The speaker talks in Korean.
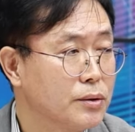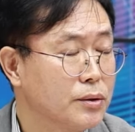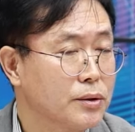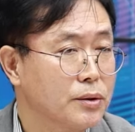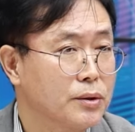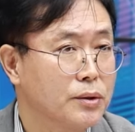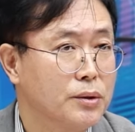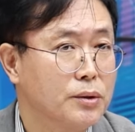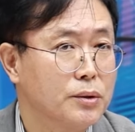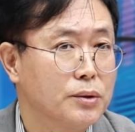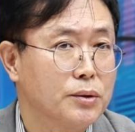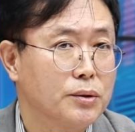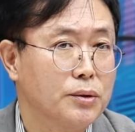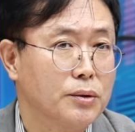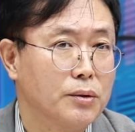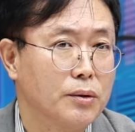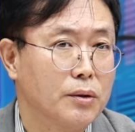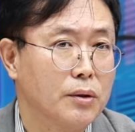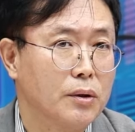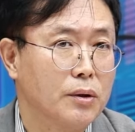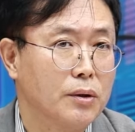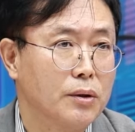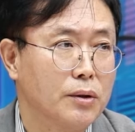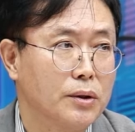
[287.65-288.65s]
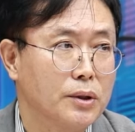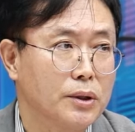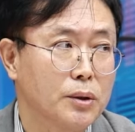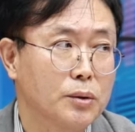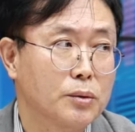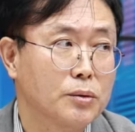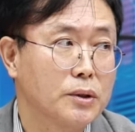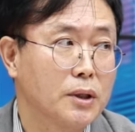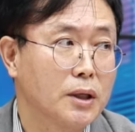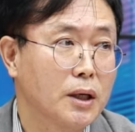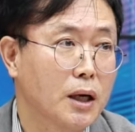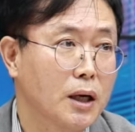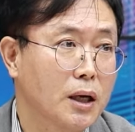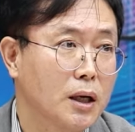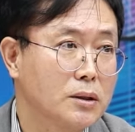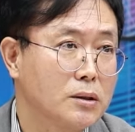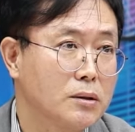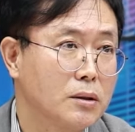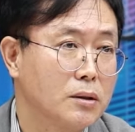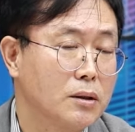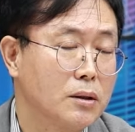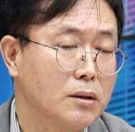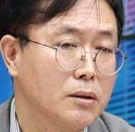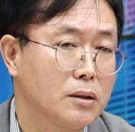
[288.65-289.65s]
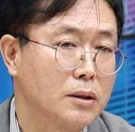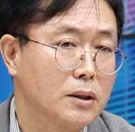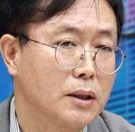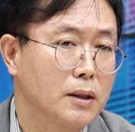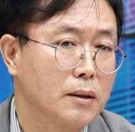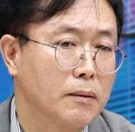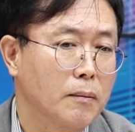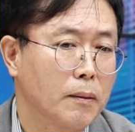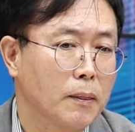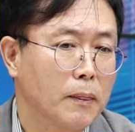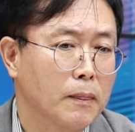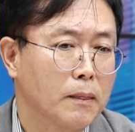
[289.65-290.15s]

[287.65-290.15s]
그리고 어, 이것도 생각하셔야 되는 게